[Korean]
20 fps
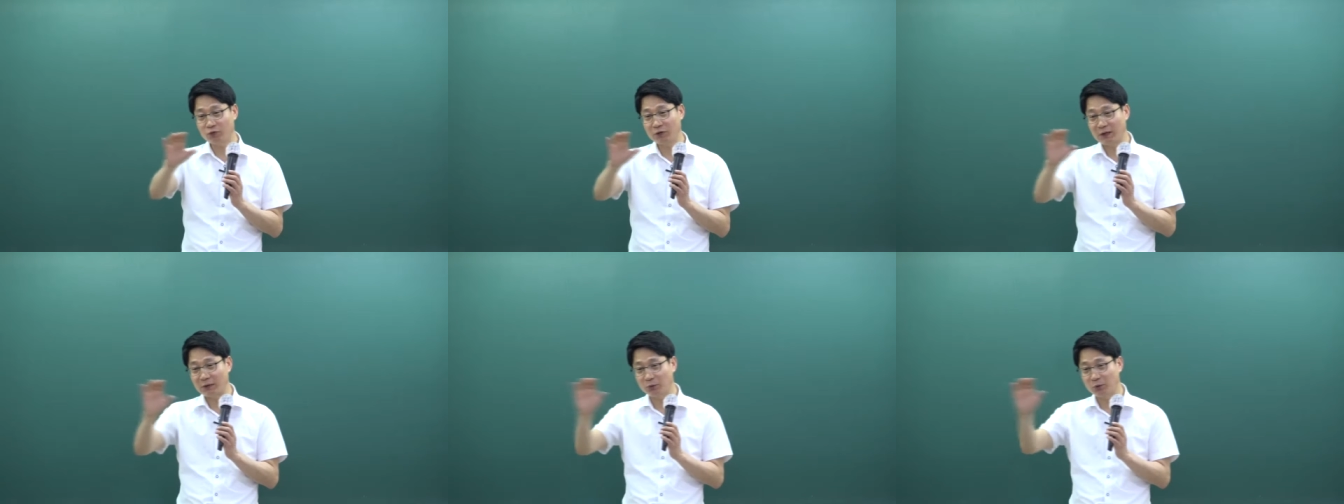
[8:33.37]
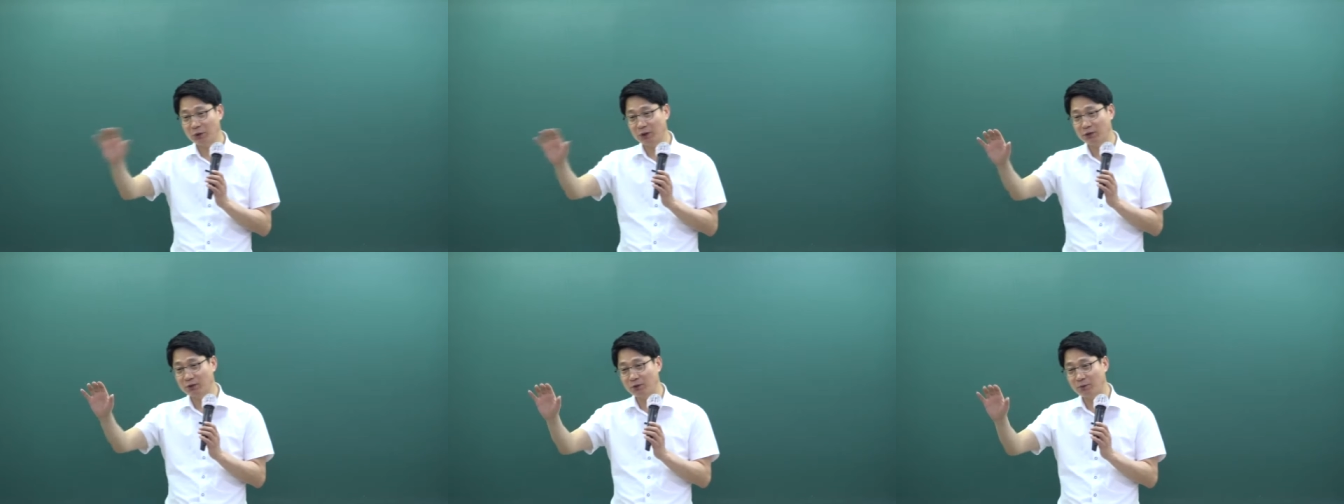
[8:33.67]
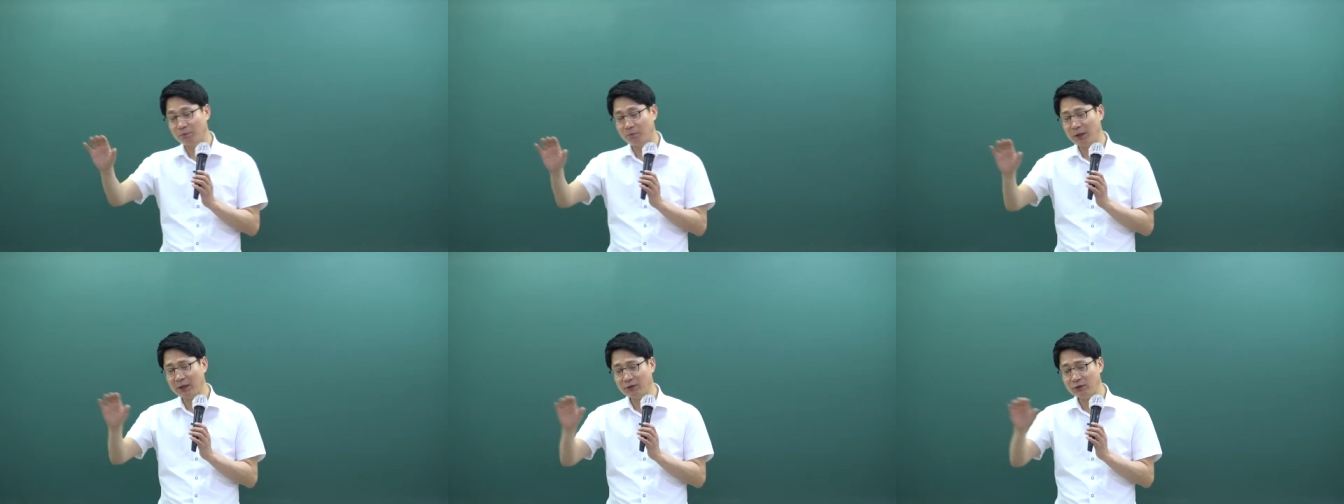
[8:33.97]
양도에서
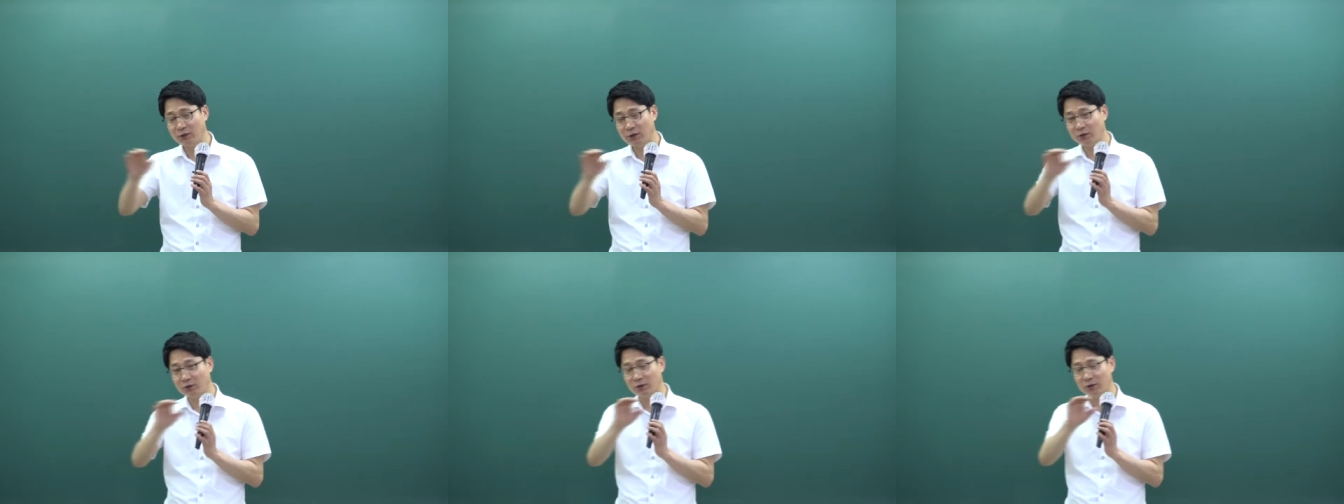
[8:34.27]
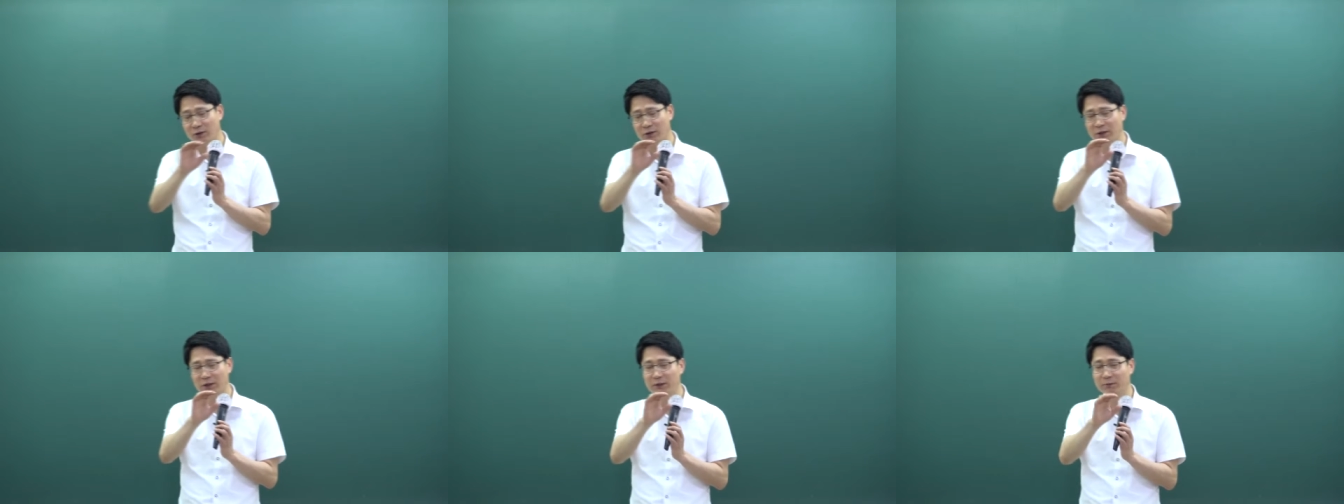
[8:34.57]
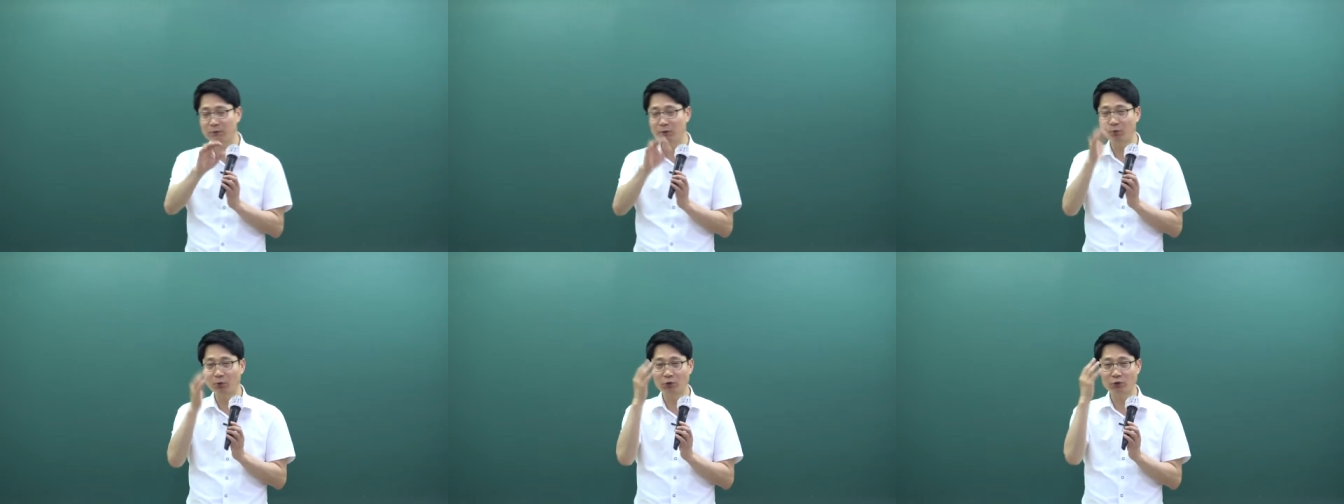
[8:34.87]
판소했던
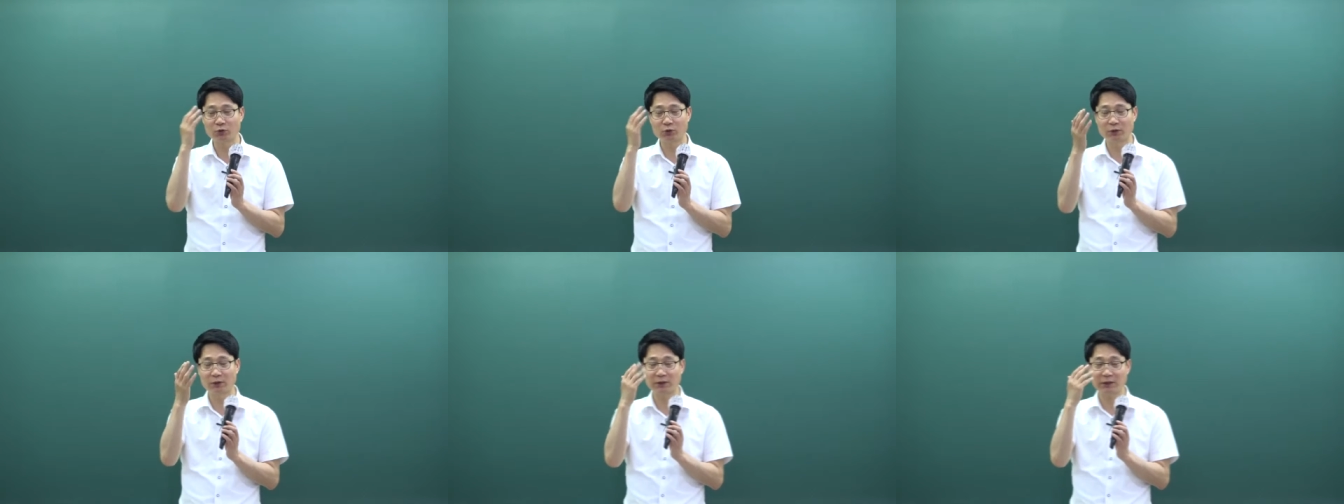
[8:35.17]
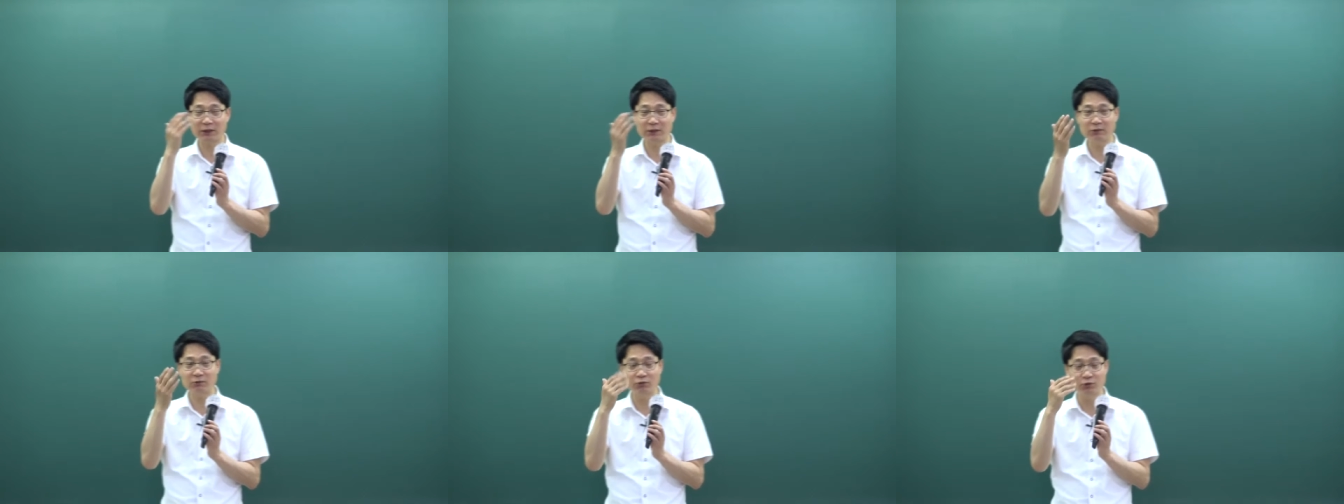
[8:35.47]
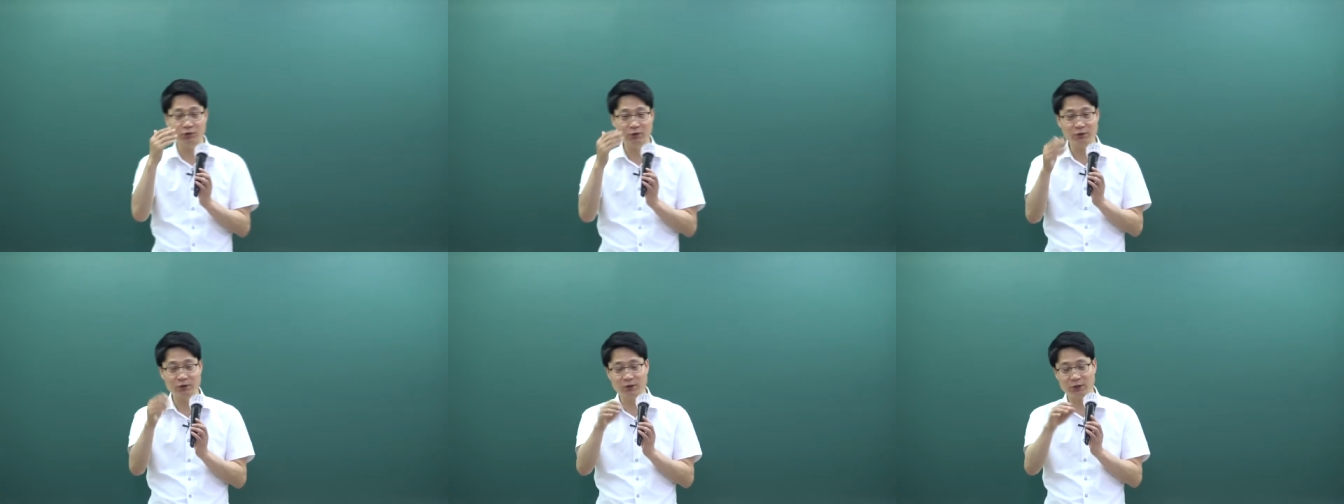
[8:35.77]
그림을 머릿속에 사진으로
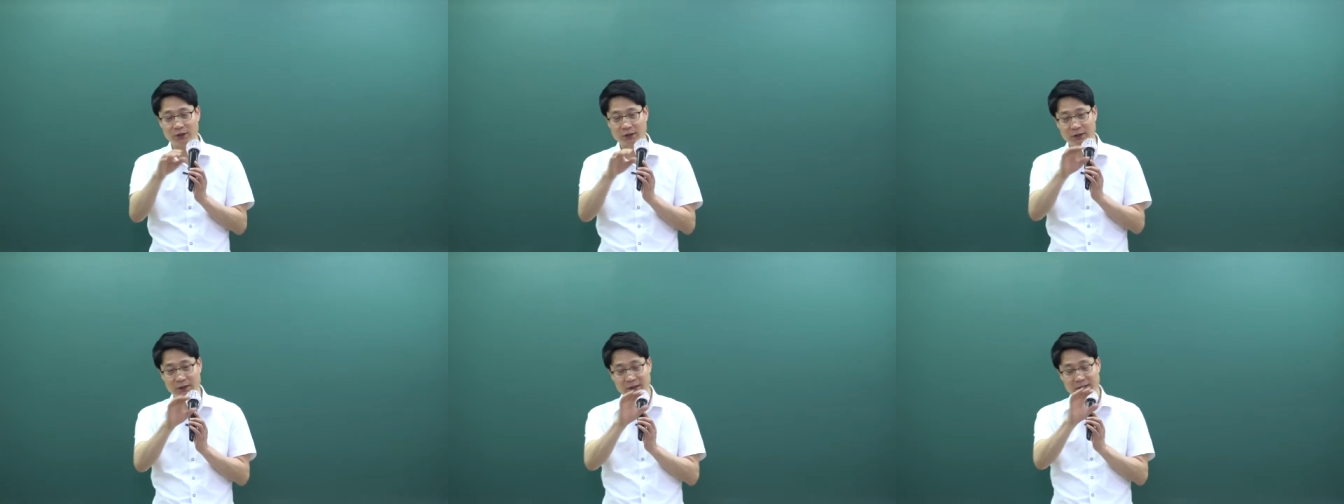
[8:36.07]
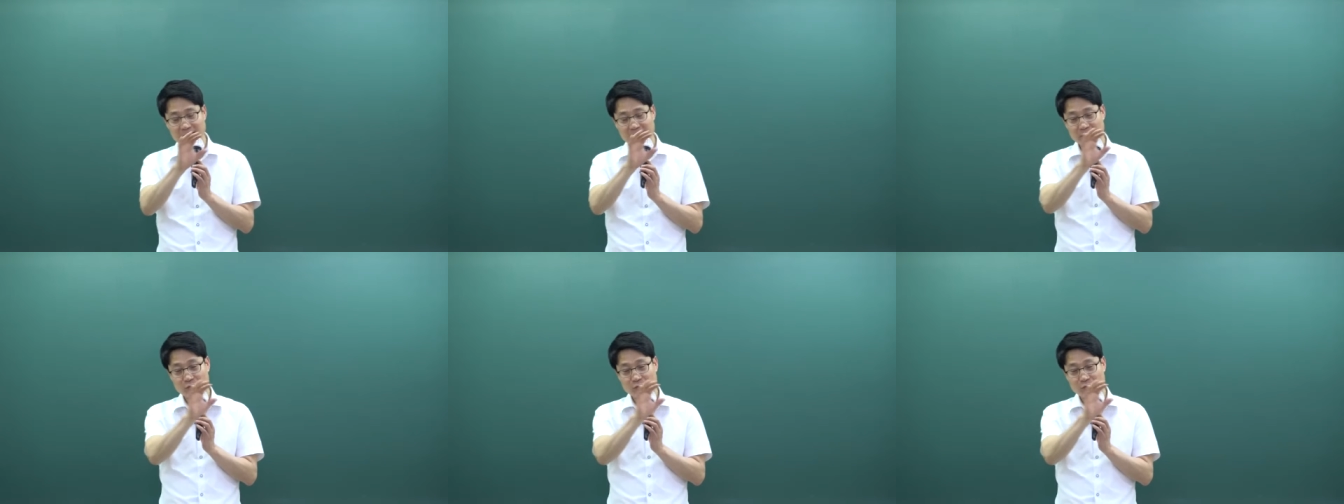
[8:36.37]
찍으셔야 돼요.